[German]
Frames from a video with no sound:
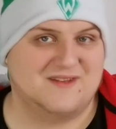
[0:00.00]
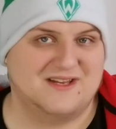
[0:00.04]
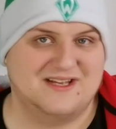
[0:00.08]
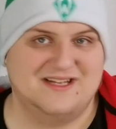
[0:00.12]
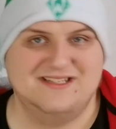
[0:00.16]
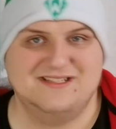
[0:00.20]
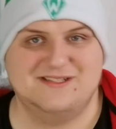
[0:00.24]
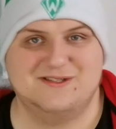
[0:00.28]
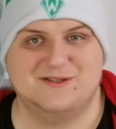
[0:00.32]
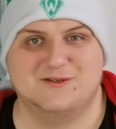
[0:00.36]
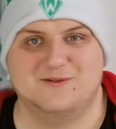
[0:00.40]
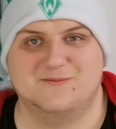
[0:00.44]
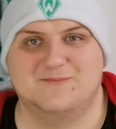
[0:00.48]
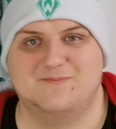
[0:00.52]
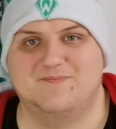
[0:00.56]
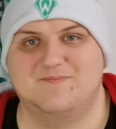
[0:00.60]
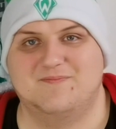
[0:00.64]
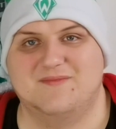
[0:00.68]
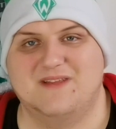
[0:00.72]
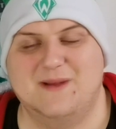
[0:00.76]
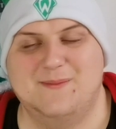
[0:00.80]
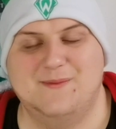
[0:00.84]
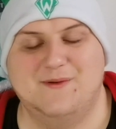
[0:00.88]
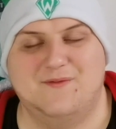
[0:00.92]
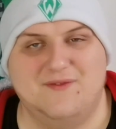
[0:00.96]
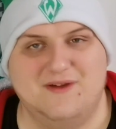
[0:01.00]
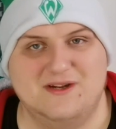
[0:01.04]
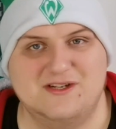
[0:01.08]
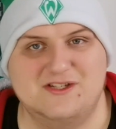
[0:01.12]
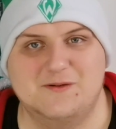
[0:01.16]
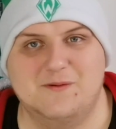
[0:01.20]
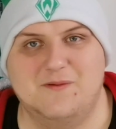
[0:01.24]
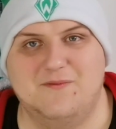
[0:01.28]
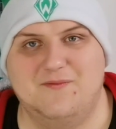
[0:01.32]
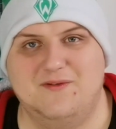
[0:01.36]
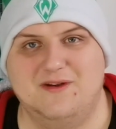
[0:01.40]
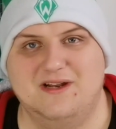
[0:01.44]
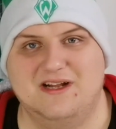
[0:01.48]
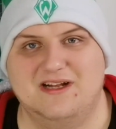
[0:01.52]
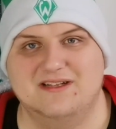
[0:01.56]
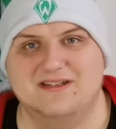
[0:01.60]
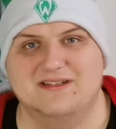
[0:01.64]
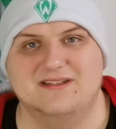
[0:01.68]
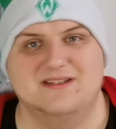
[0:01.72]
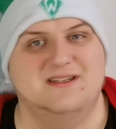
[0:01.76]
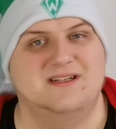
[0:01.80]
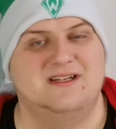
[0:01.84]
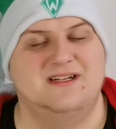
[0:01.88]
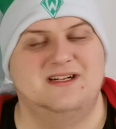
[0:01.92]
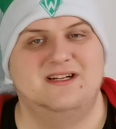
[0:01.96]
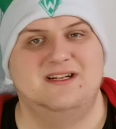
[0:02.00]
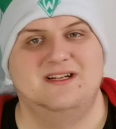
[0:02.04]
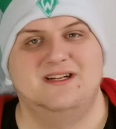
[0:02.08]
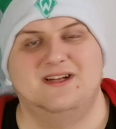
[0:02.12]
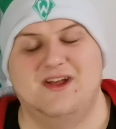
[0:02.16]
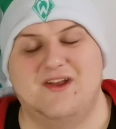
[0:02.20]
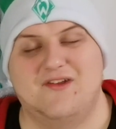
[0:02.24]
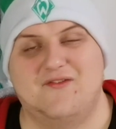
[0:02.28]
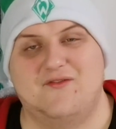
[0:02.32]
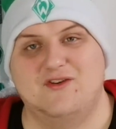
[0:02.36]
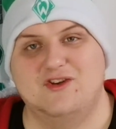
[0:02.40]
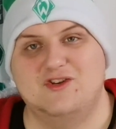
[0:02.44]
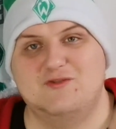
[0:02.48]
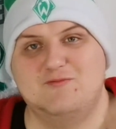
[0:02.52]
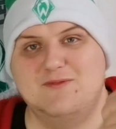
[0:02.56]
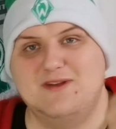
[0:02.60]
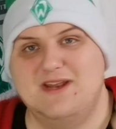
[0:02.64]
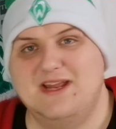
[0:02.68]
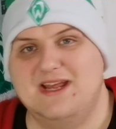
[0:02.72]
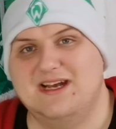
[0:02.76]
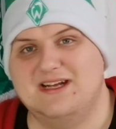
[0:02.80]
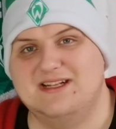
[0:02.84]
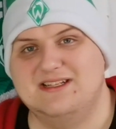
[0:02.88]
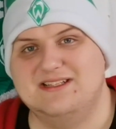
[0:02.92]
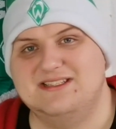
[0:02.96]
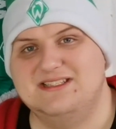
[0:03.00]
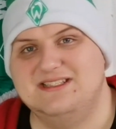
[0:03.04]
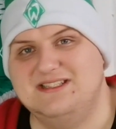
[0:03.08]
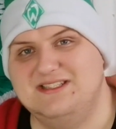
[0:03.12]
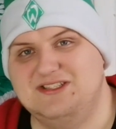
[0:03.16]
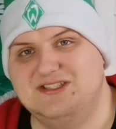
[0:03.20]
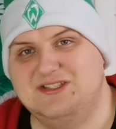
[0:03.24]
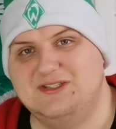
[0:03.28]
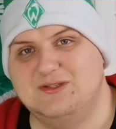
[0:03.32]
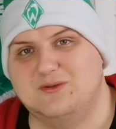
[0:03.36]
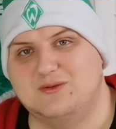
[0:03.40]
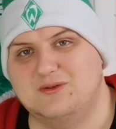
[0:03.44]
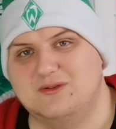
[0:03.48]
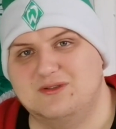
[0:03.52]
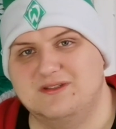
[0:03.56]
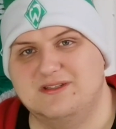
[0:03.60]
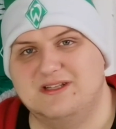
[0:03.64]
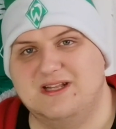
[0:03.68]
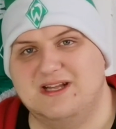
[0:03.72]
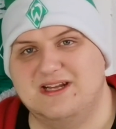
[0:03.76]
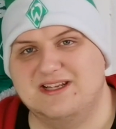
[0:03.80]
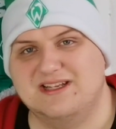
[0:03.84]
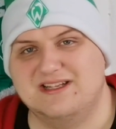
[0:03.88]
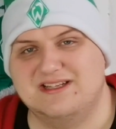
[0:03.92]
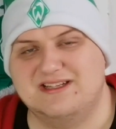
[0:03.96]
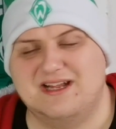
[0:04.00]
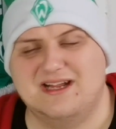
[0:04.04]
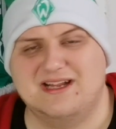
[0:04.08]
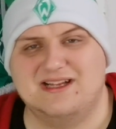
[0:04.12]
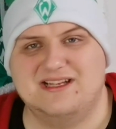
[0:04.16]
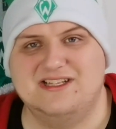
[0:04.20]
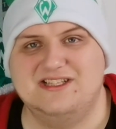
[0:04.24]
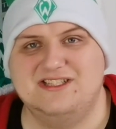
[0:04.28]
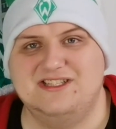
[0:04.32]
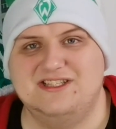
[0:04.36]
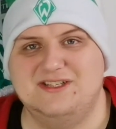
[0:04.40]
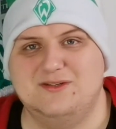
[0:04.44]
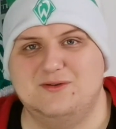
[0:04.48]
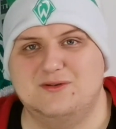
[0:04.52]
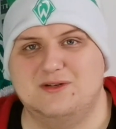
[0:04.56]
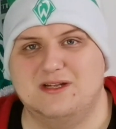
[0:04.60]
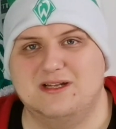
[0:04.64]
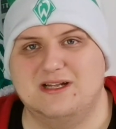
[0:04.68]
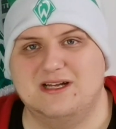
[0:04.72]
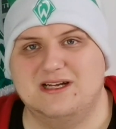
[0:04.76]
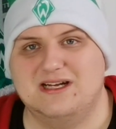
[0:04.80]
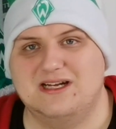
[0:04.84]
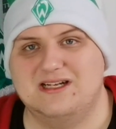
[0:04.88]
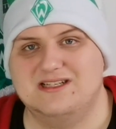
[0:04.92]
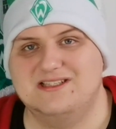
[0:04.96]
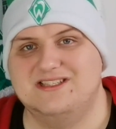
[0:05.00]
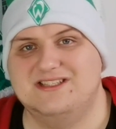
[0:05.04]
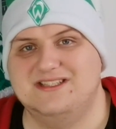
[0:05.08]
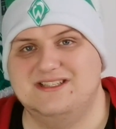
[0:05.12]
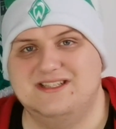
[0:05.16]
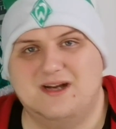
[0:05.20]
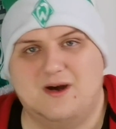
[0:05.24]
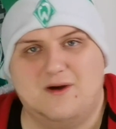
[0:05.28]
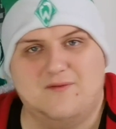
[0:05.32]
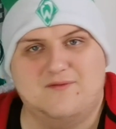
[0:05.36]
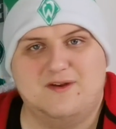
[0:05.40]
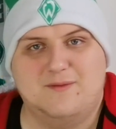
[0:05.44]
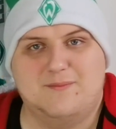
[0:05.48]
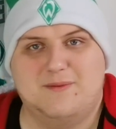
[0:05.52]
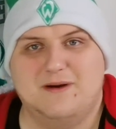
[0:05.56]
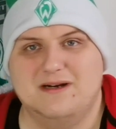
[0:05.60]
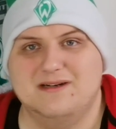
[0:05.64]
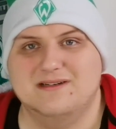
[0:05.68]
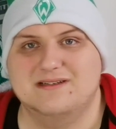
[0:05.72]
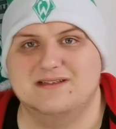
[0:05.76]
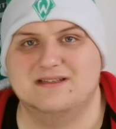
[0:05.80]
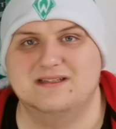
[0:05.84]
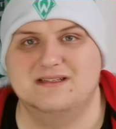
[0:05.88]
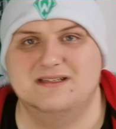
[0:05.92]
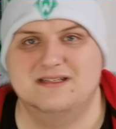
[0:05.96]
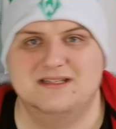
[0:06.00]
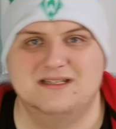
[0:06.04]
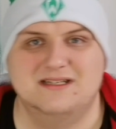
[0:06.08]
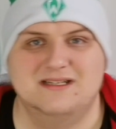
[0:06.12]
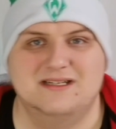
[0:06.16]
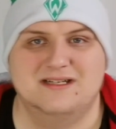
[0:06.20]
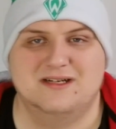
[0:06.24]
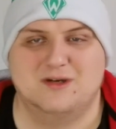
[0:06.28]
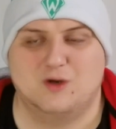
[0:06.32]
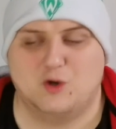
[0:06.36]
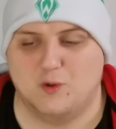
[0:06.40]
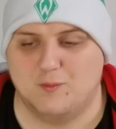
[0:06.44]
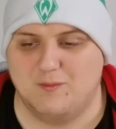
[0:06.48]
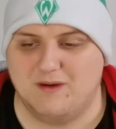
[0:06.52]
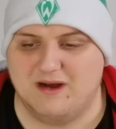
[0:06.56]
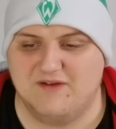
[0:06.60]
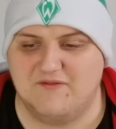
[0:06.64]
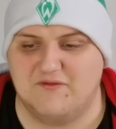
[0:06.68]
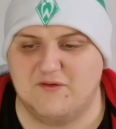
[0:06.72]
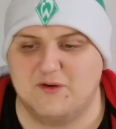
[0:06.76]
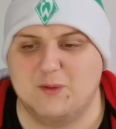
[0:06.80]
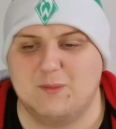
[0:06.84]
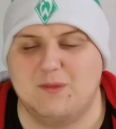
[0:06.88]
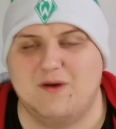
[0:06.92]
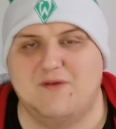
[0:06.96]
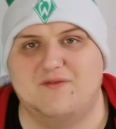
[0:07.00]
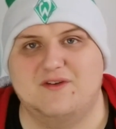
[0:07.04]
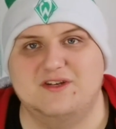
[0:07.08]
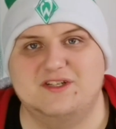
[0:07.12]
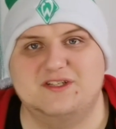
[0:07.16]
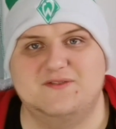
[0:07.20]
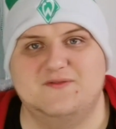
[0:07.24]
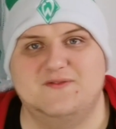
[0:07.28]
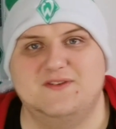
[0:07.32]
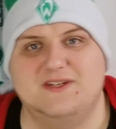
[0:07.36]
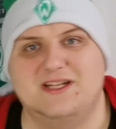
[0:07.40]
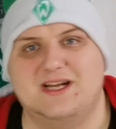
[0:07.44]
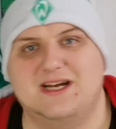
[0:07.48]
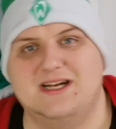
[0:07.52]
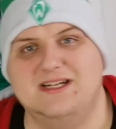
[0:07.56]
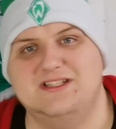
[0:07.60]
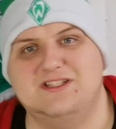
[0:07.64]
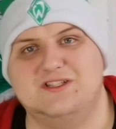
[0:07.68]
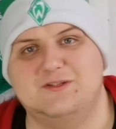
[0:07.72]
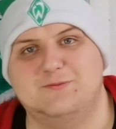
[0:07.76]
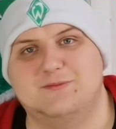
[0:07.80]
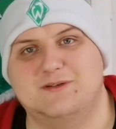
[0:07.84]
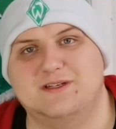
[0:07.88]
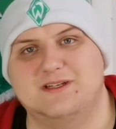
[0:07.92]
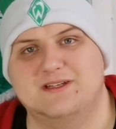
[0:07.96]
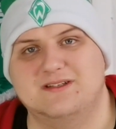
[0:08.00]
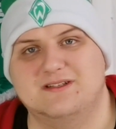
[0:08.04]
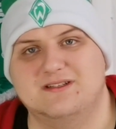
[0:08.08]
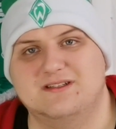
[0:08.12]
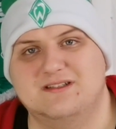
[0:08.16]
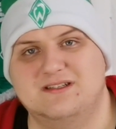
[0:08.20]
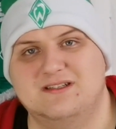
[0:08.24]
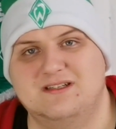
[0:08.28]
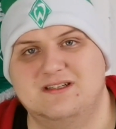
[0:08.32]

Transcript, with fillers: Ist so. Damit fängt schon mal viel an. Ich wünsche mir einen Erendinchi und einen Nankishi oder Nankashi auf die Bank. Um einfach nochmal frischen Wind reinzubringen.